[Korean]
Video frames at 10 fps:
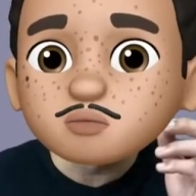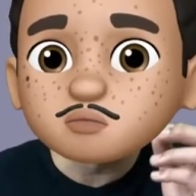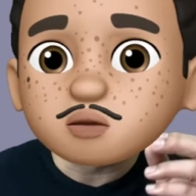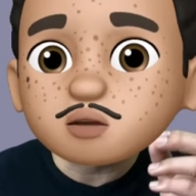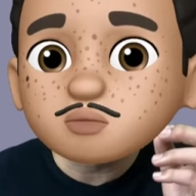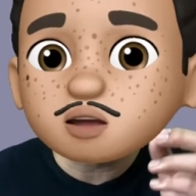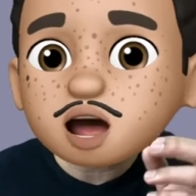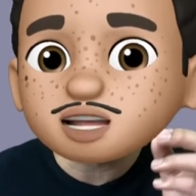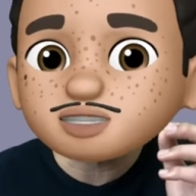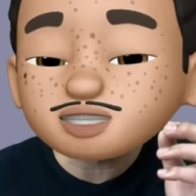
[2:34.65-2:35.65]
뭐뭐
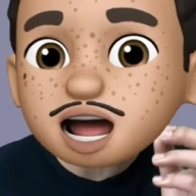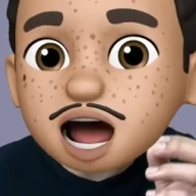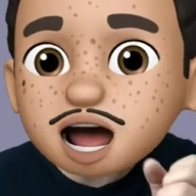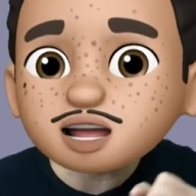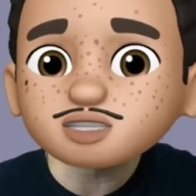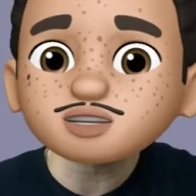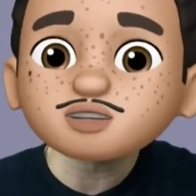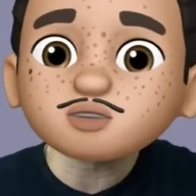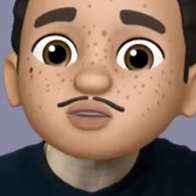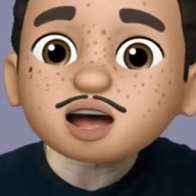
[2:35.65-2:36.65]
하지 않을
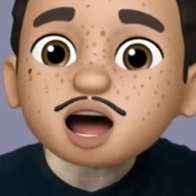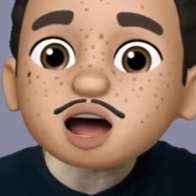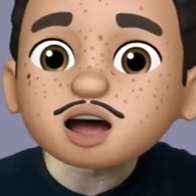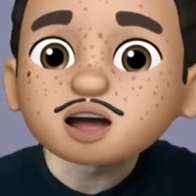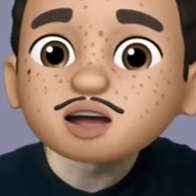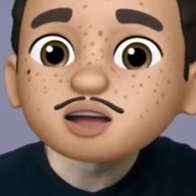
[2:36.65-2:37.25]
거야